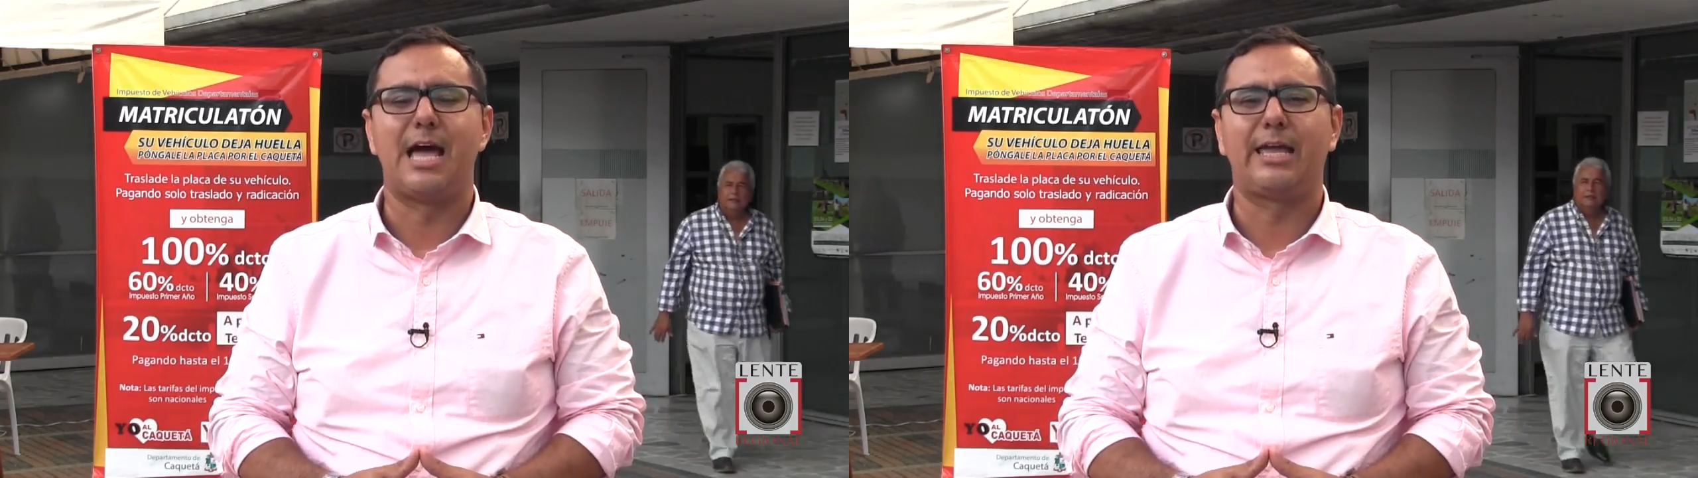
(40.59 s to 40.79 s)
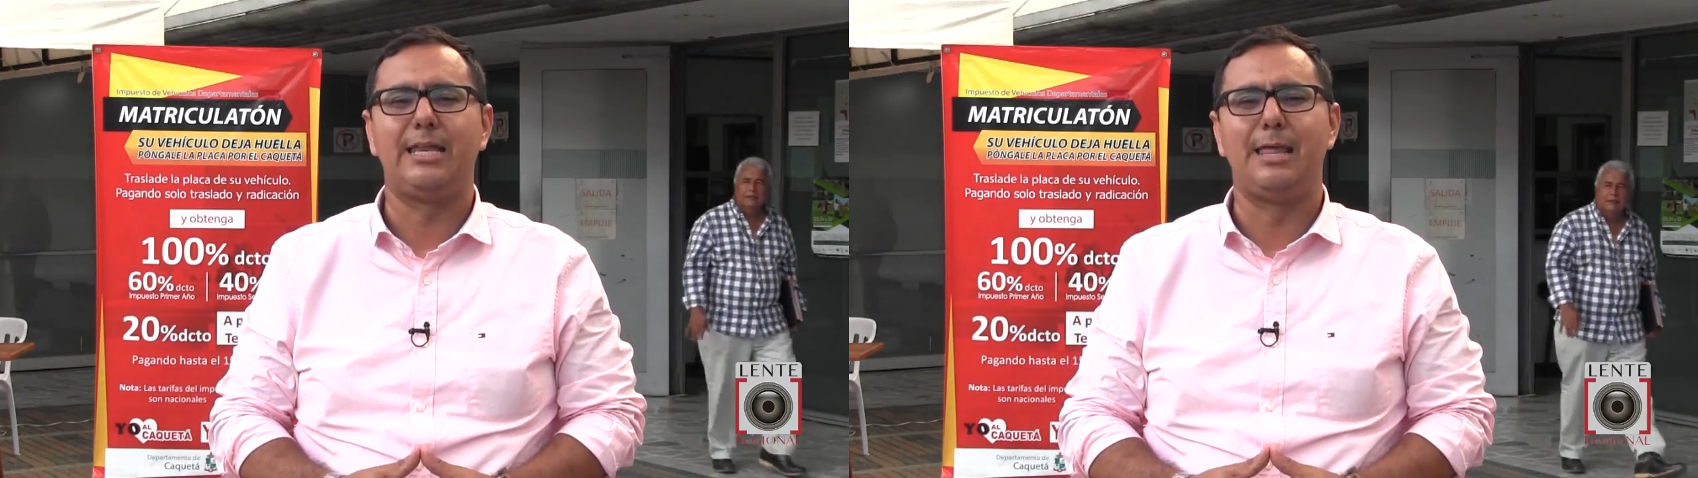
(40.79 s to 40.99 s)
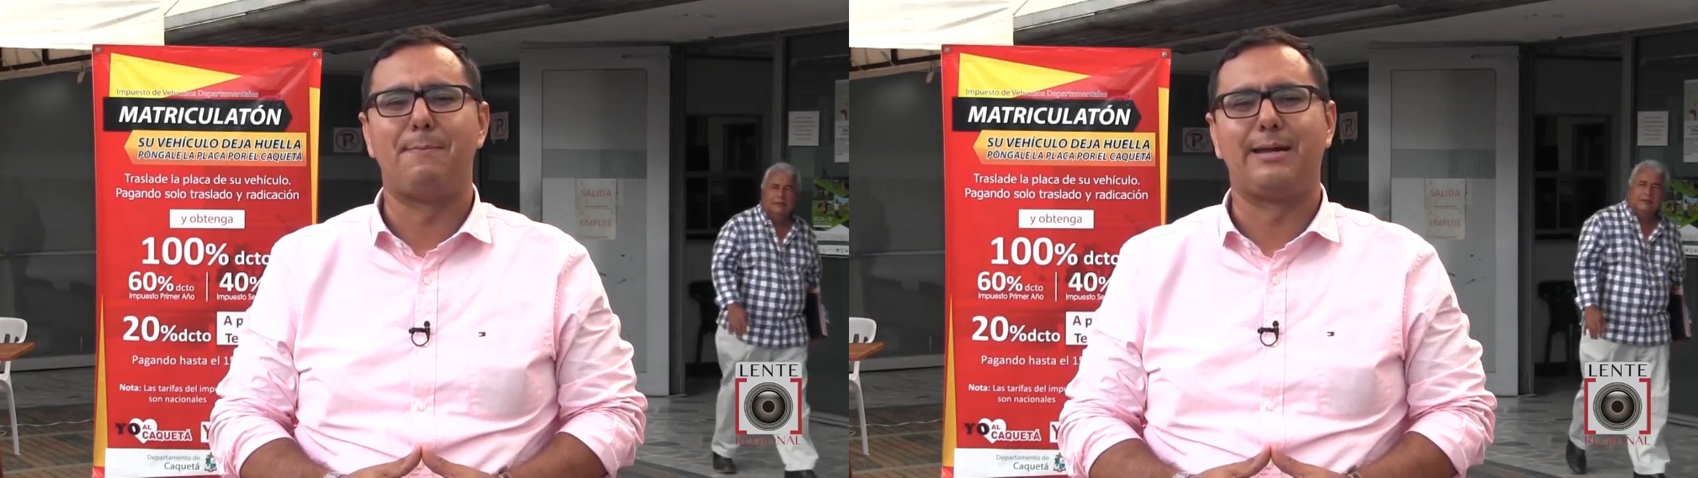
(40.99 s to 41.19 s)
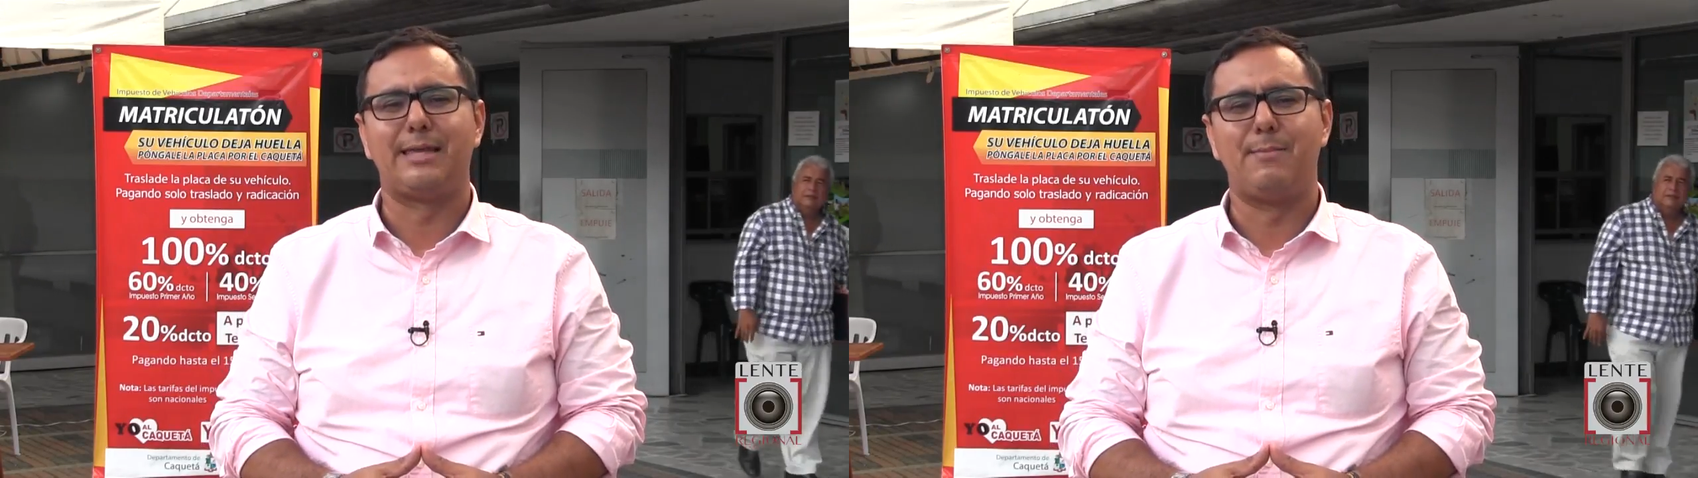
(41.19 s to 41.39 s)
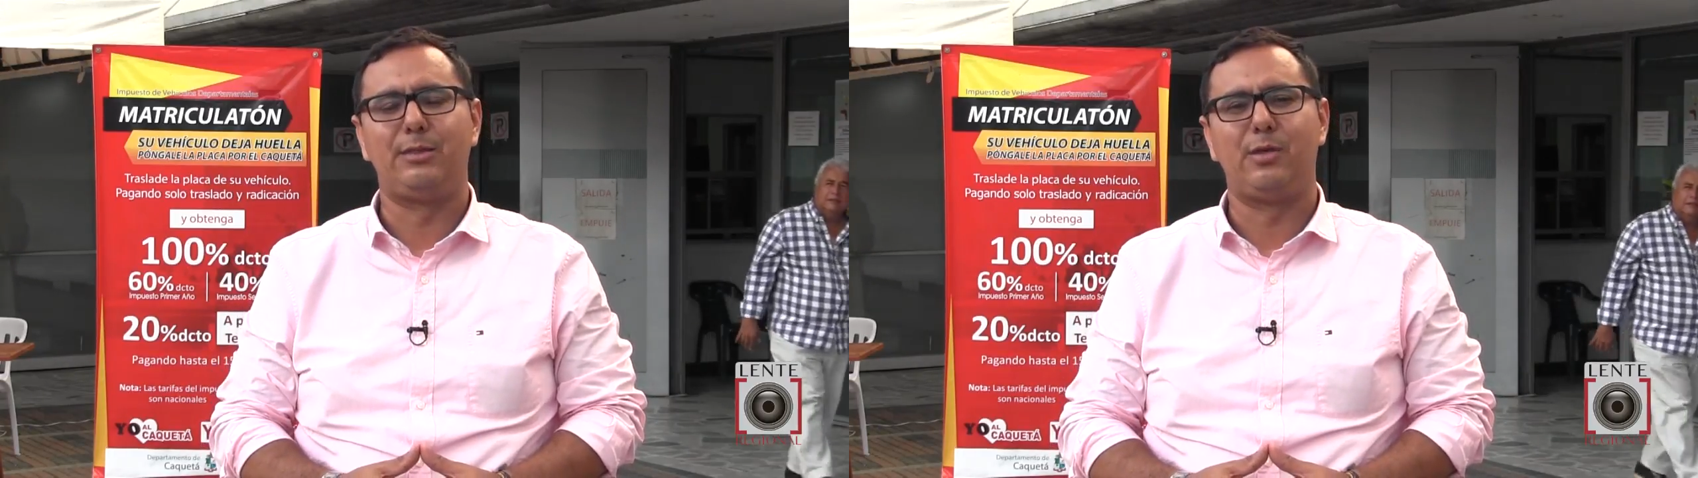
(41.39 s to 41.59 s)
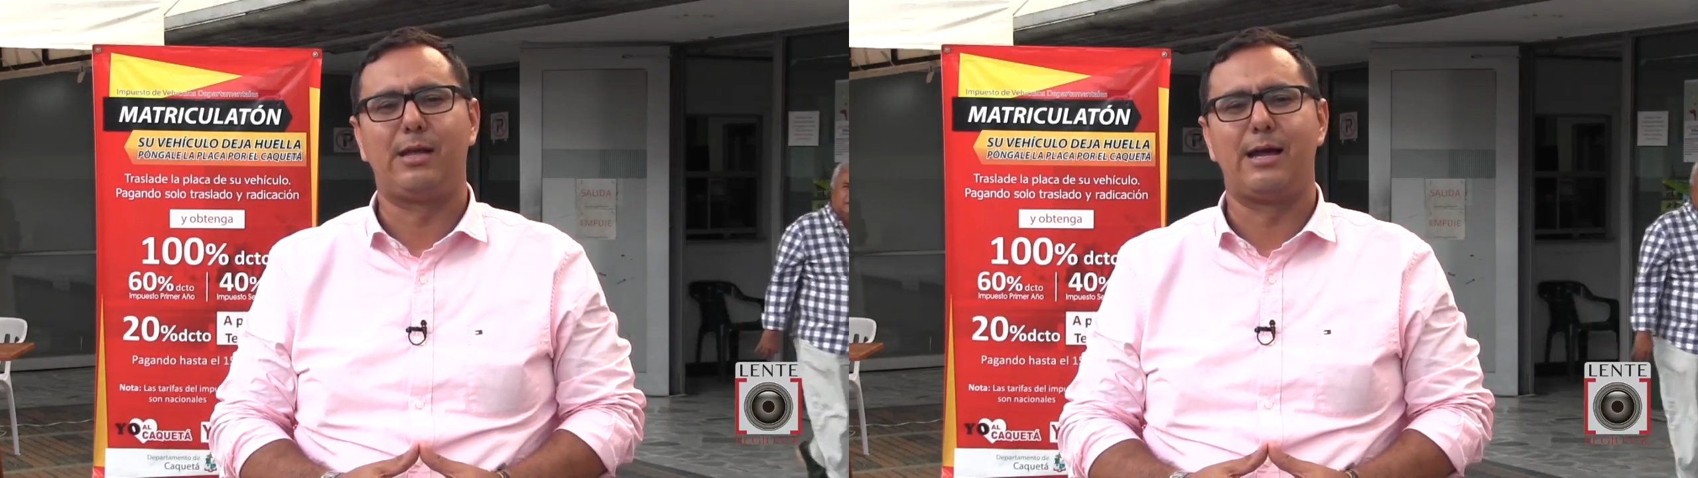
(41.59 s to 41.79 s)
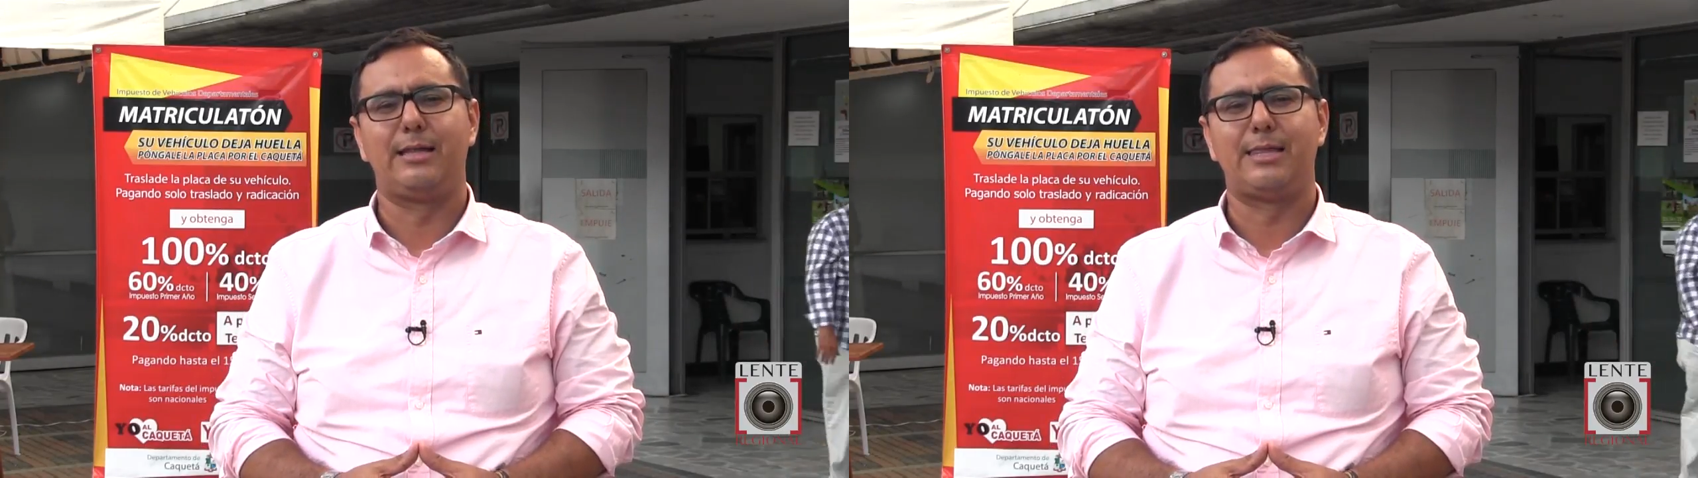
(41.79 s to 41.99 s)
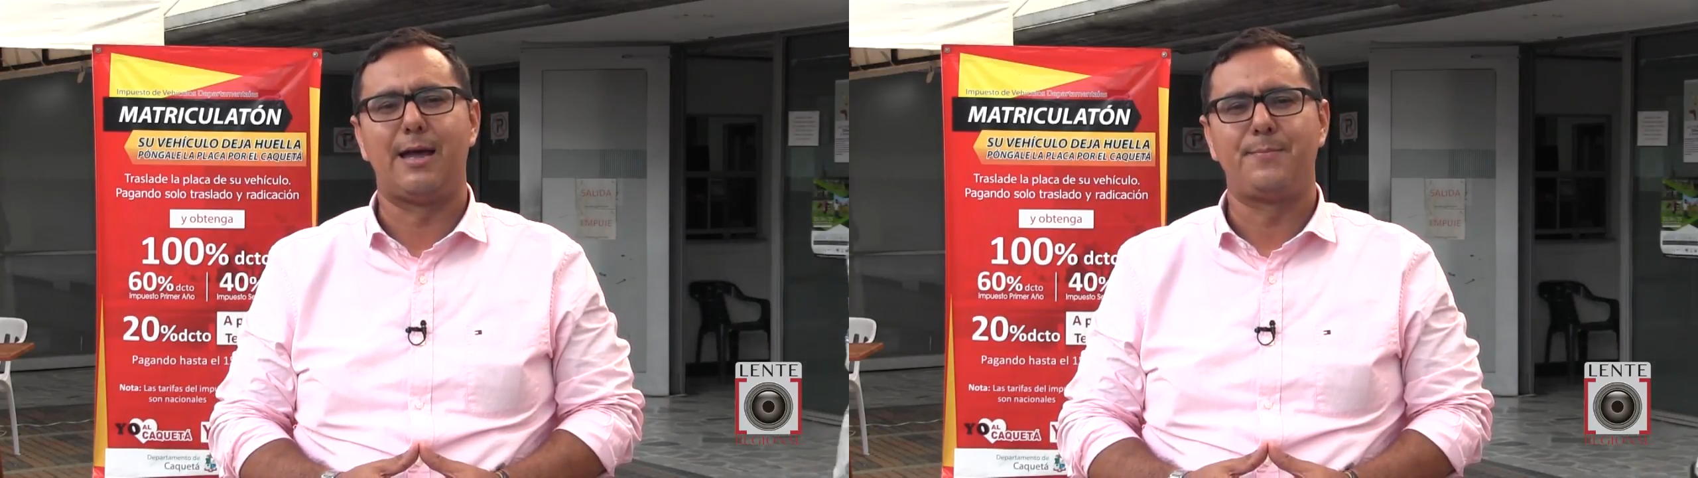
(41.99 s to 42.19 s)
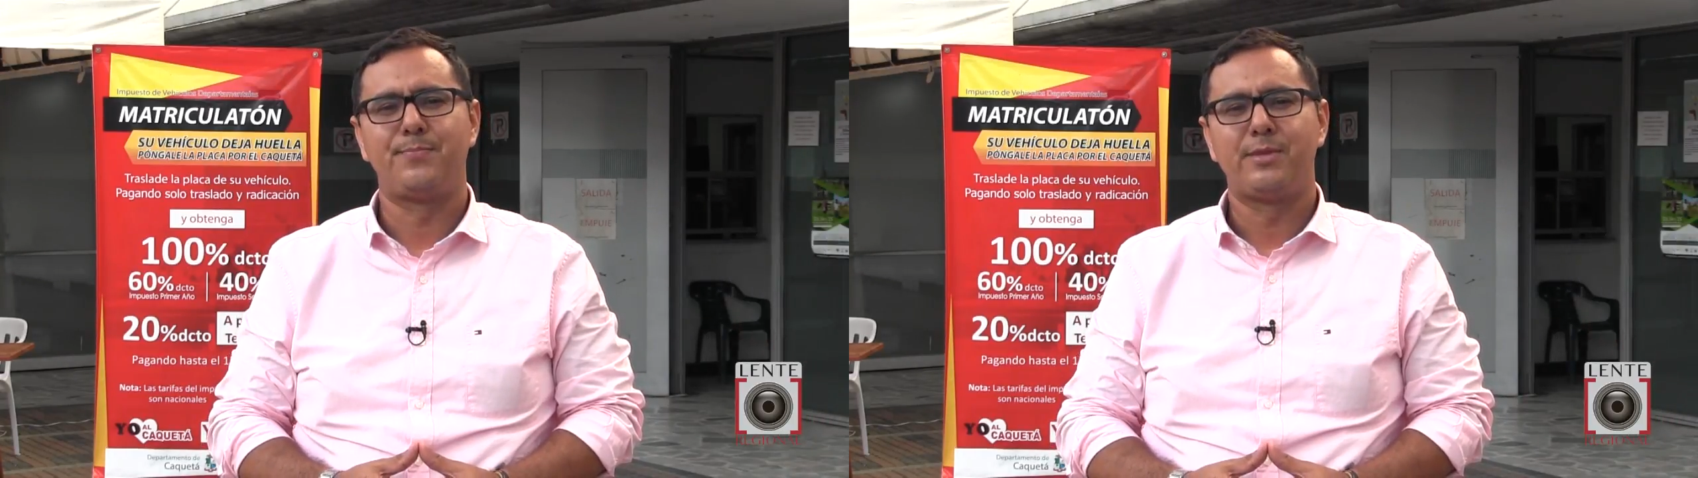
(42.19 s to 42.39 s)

aquí en el departamento de Caquetá.